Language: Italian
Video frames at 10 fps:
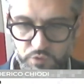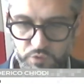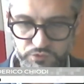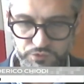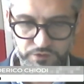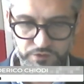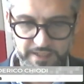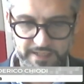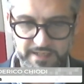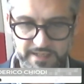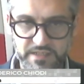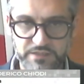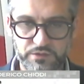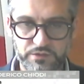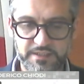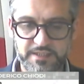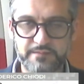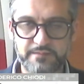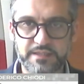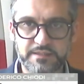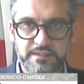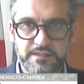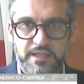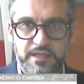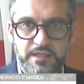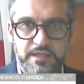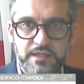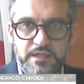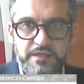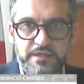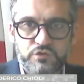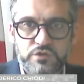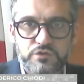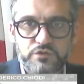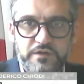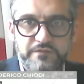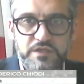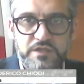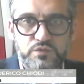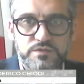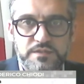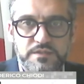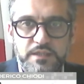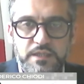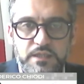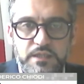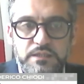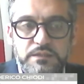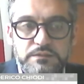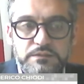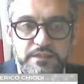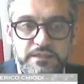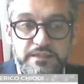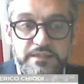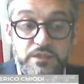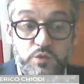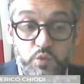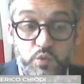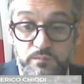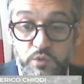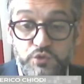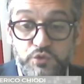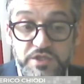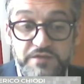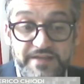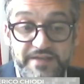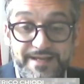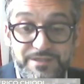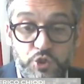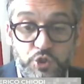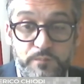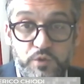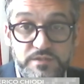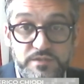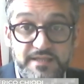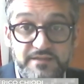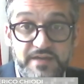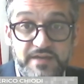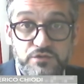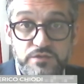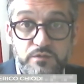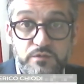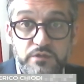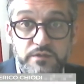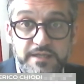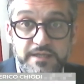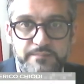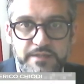mondo è cambiato radicalmente dall'arrivo del coronavirus eh, il mondo che verrà dopo sarà diverso da quello che era